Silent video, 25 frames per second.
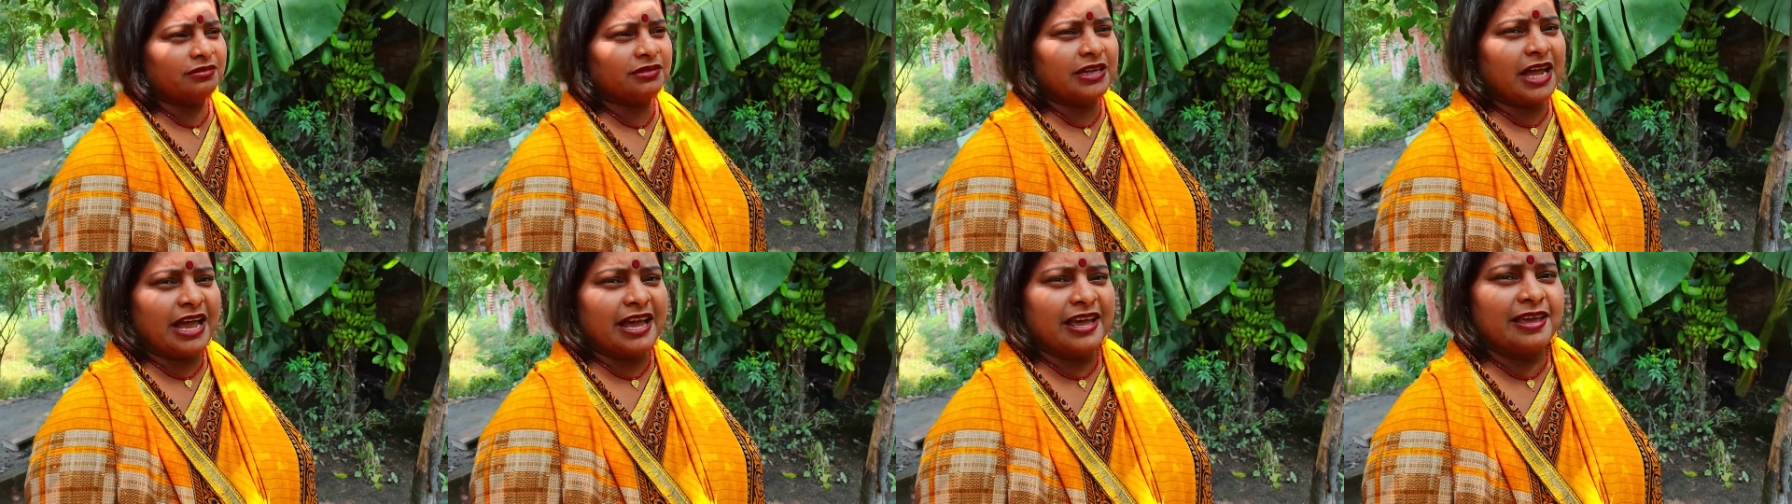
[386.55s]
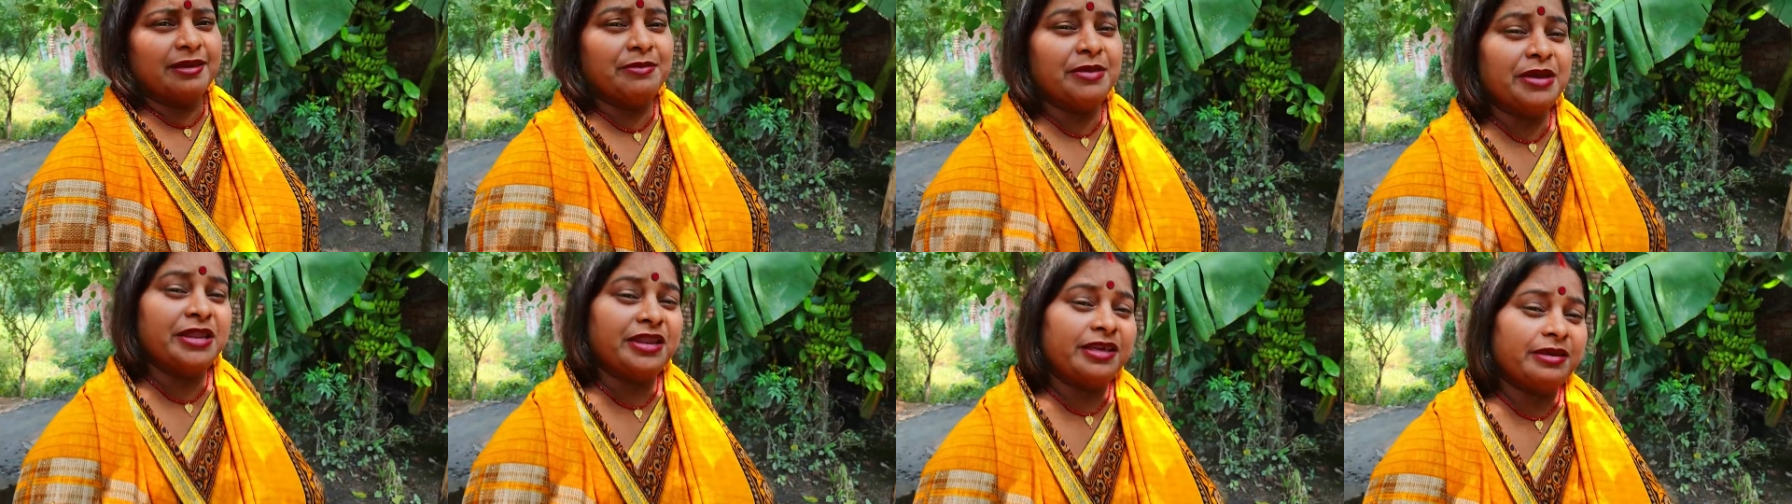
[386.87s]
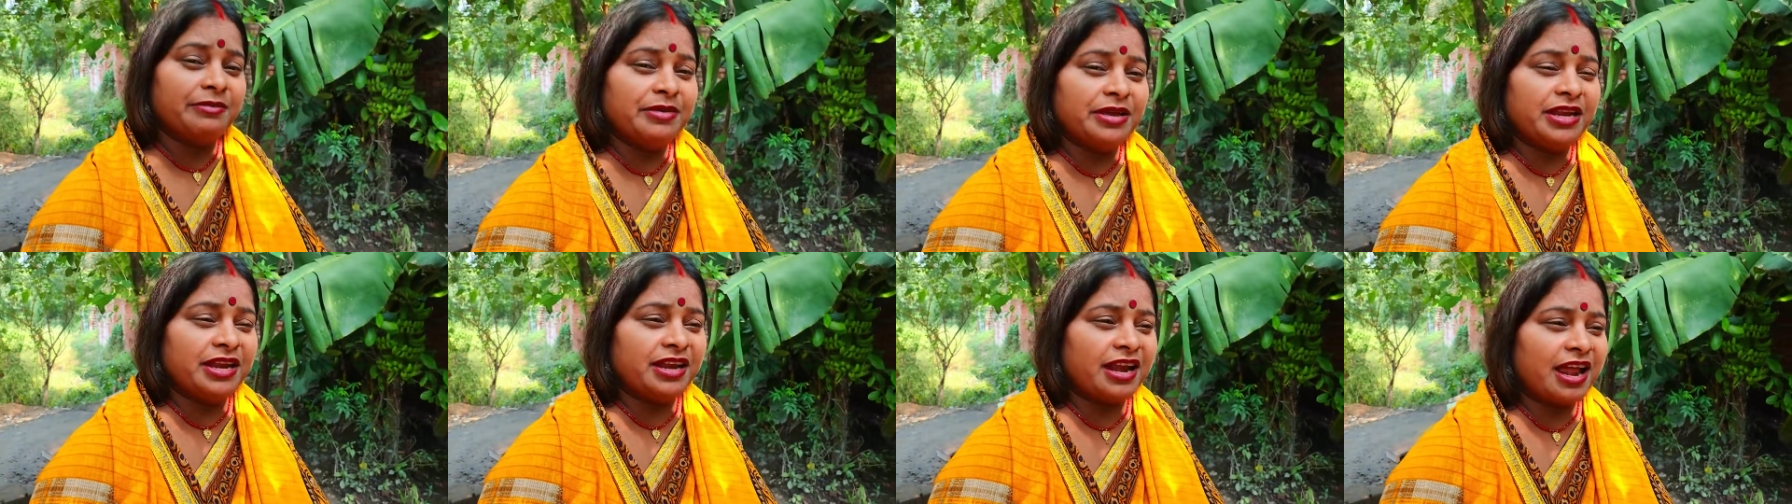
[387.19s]
टाइम ही
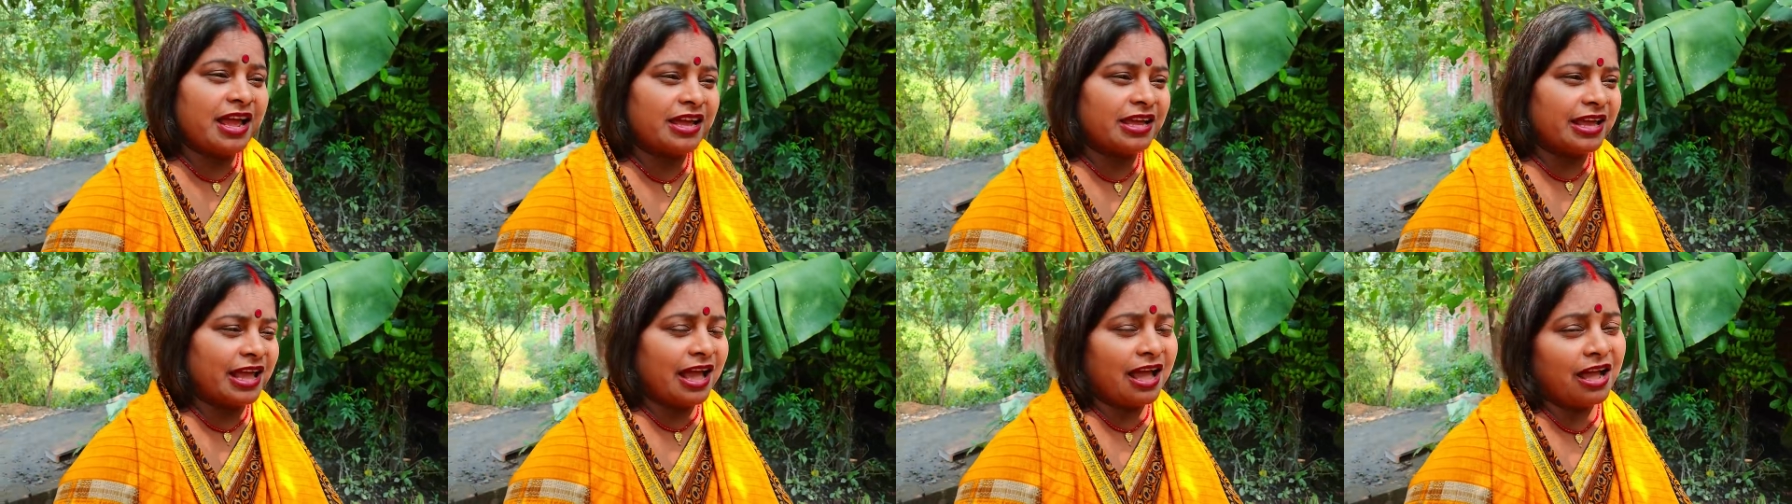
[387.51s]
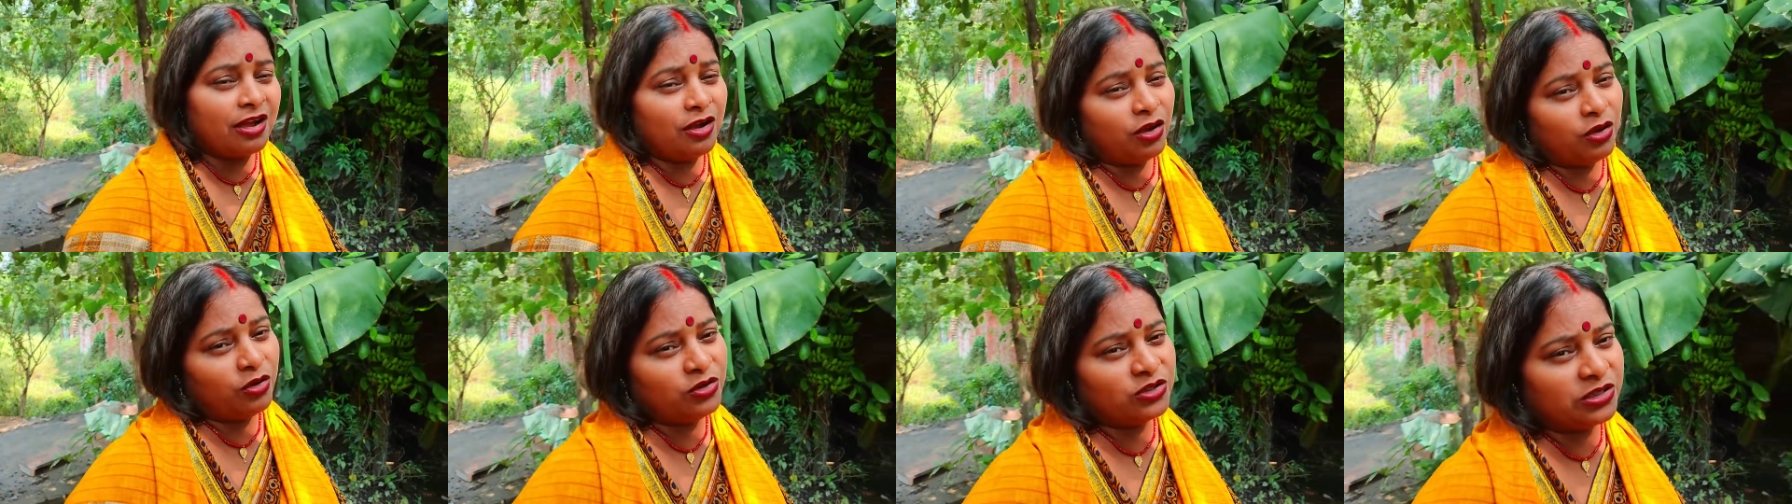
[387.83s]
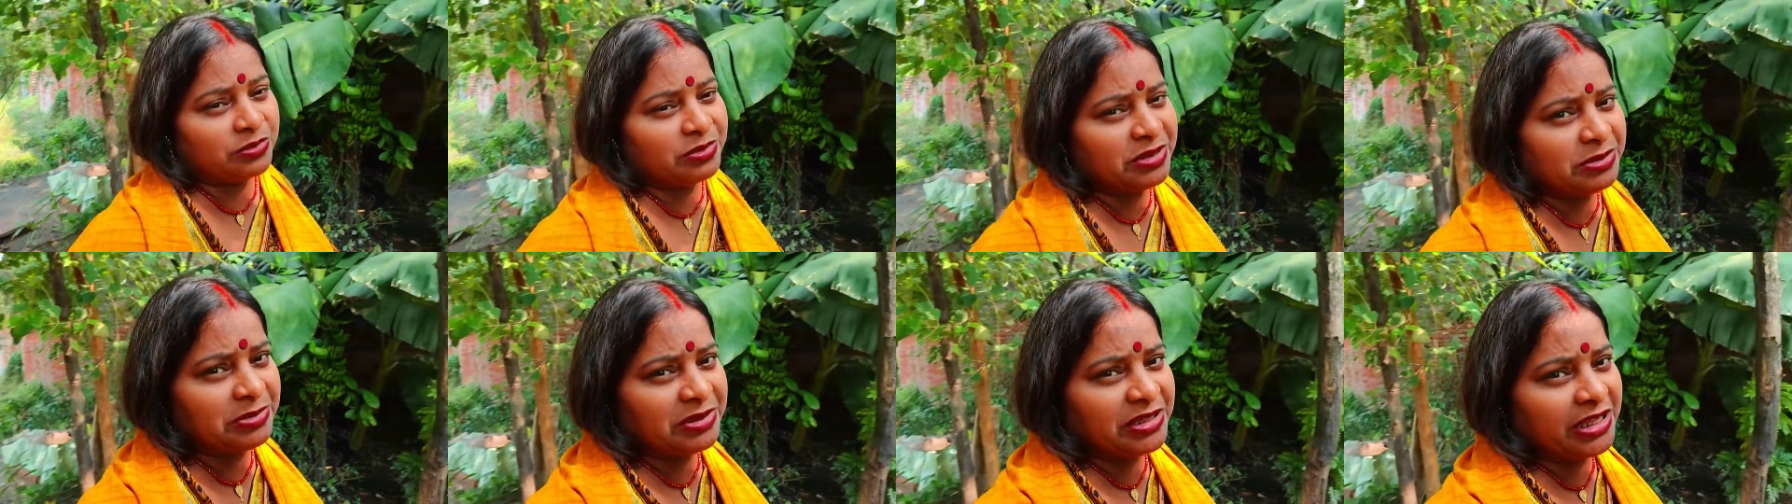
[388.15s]
नहीं मिल रहा है क्या करूं
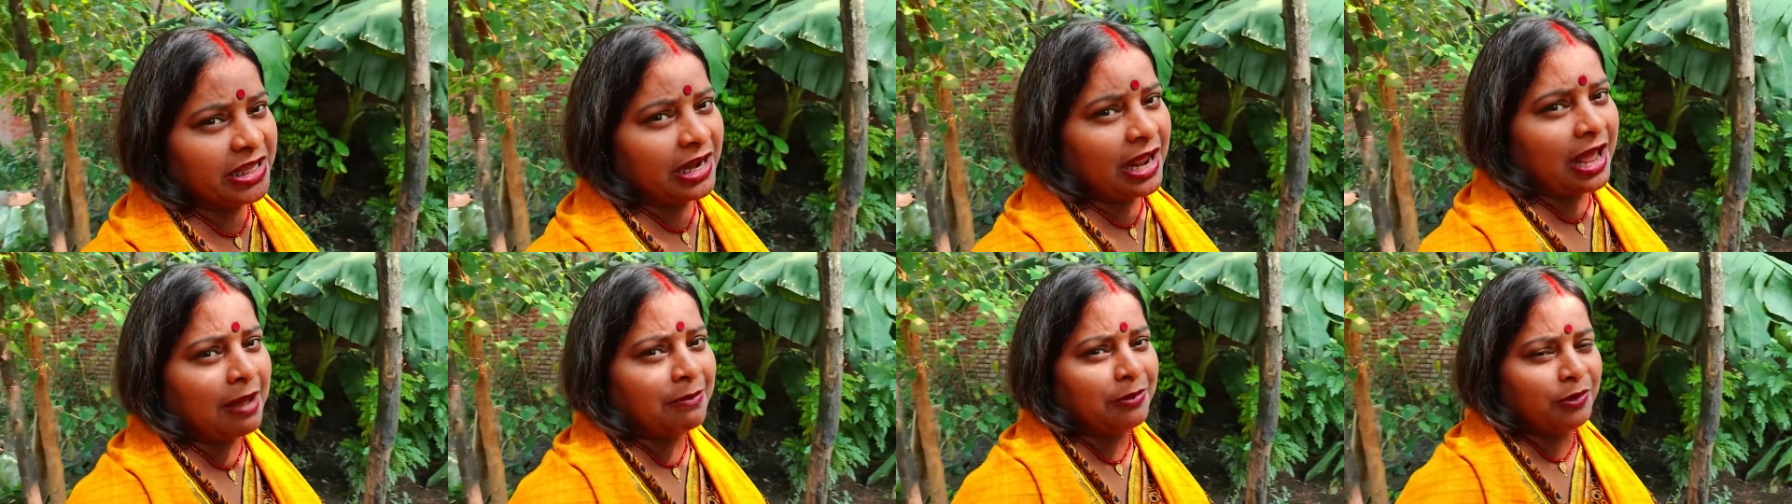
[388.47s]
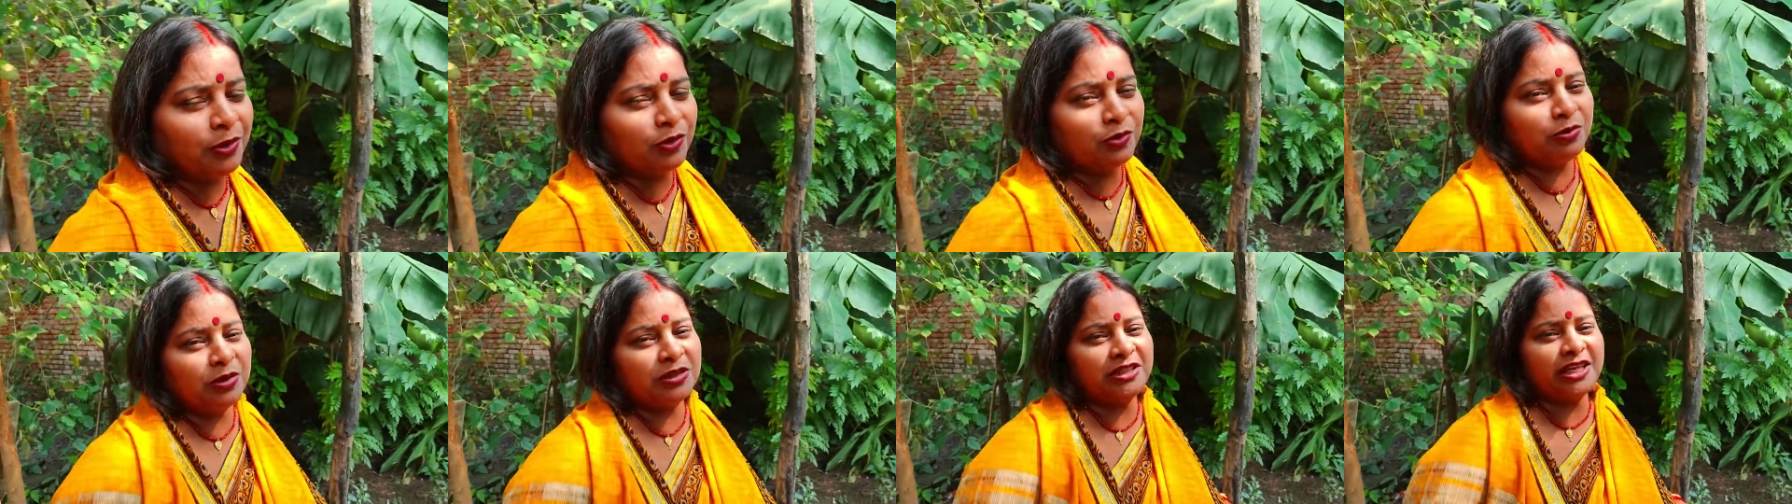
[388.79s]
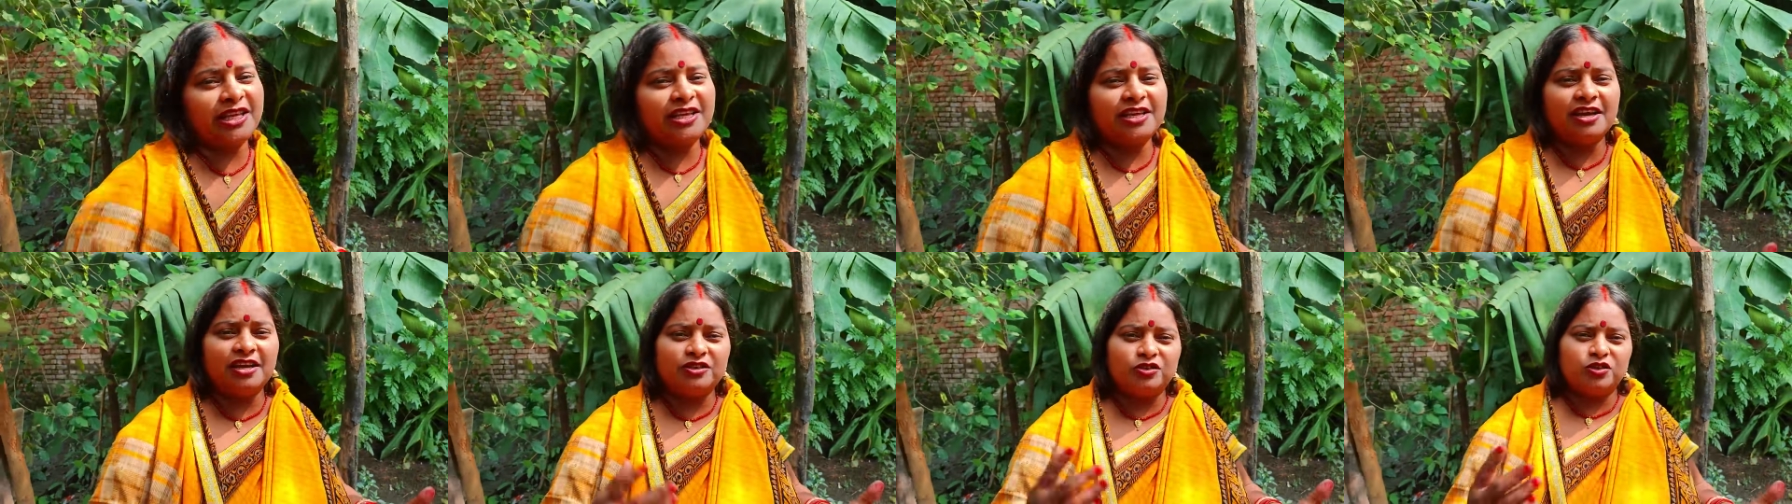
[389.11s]
समझ में नहीं आ रहा आप लोग
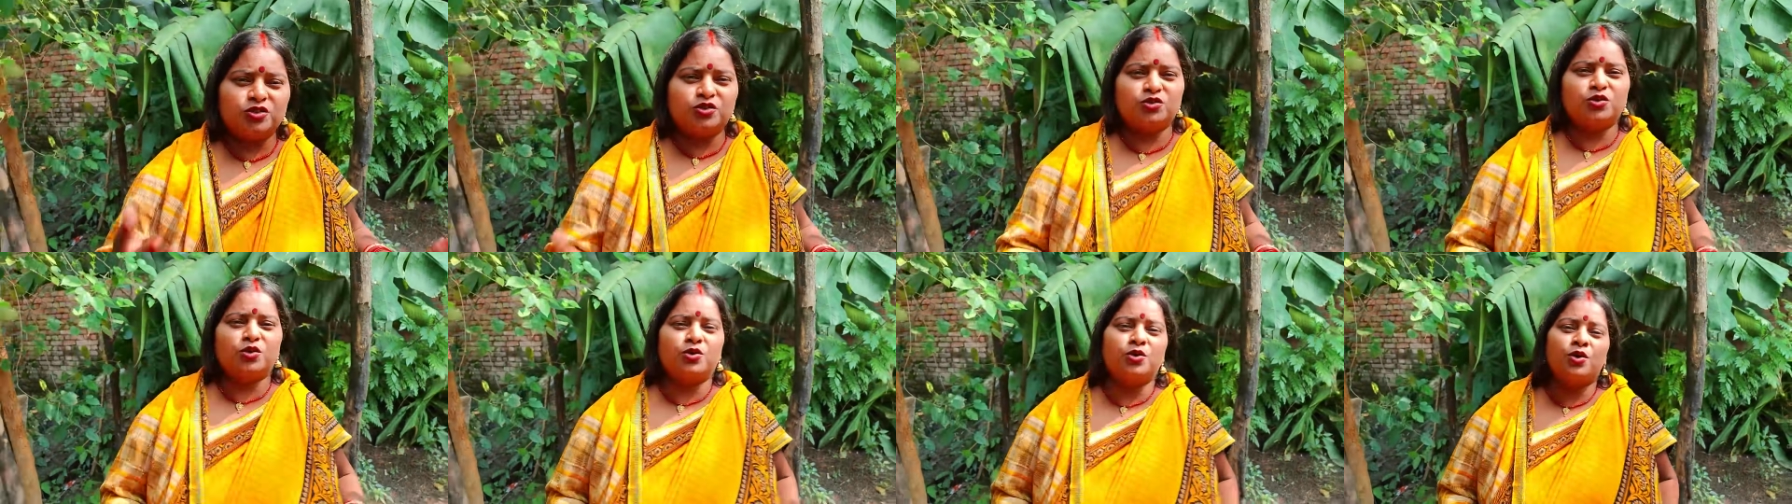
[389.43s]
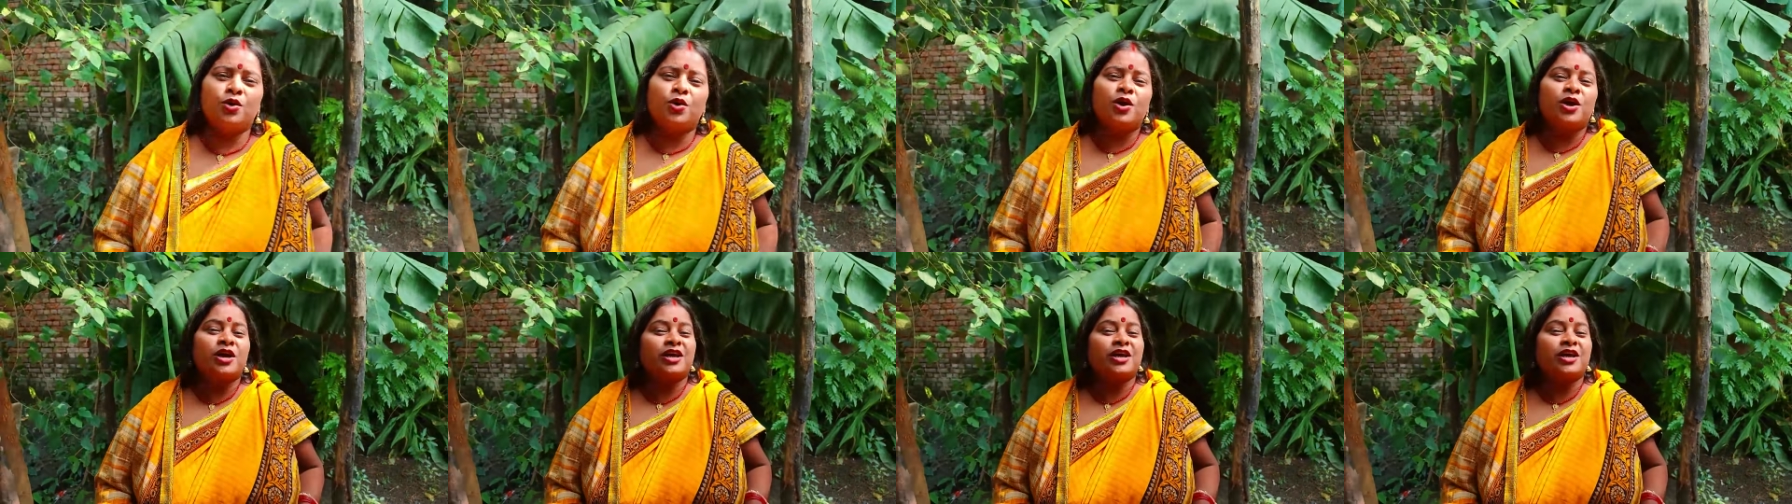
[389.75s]
बताइएगा दोस्तों